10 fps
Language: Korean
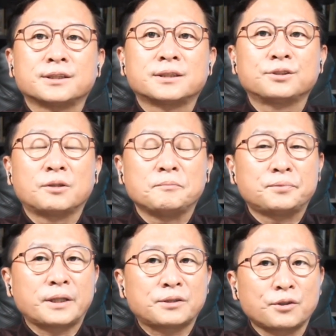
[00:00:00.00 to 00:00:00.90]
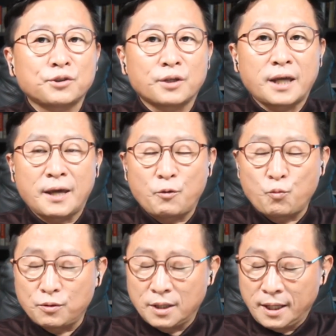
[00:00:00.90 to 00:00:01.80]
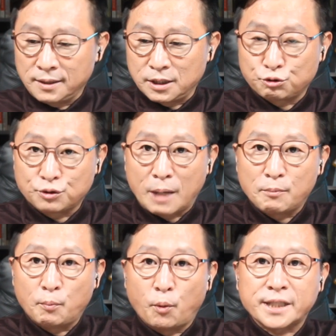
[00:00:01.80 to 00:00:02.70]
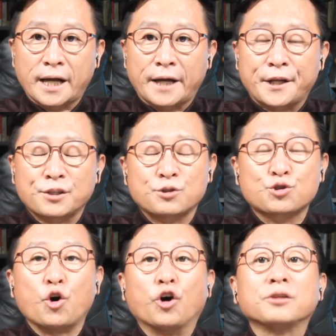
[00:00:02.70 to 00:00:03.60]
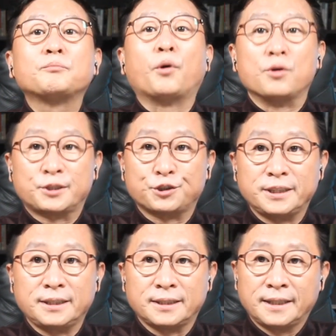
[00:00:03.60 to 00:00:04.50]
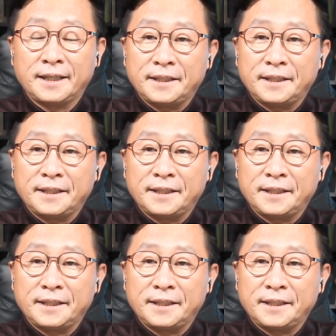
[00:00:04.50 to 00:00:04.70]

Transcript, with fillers: 트럼프 대통령의 이 국가안보 보좌관했던 존 볼튼이